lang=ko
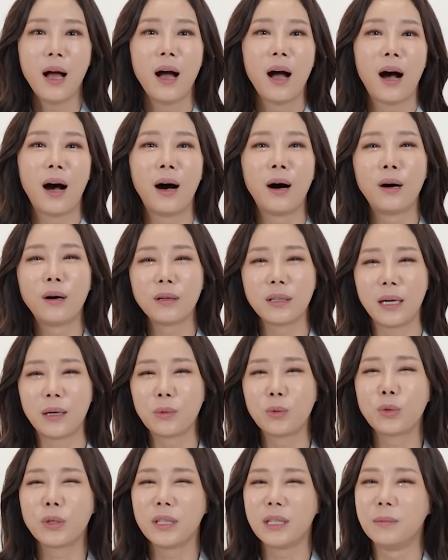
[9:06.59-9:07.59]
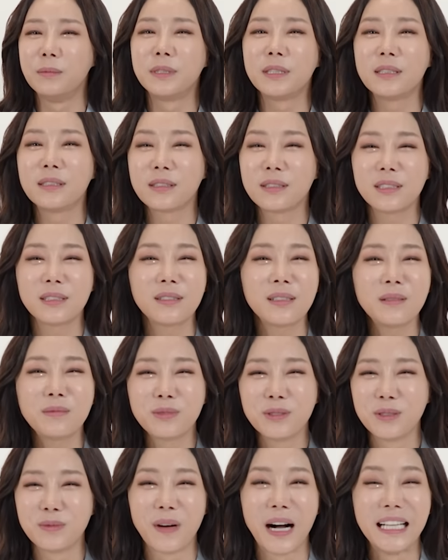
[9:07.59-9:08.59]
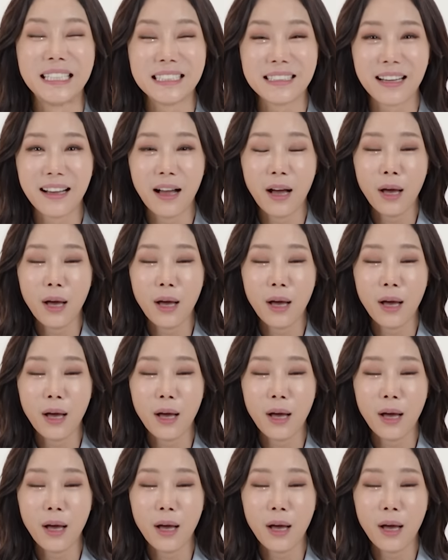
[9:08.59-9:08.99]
아 양고기 냄새 나서 싫어하는 분들 많은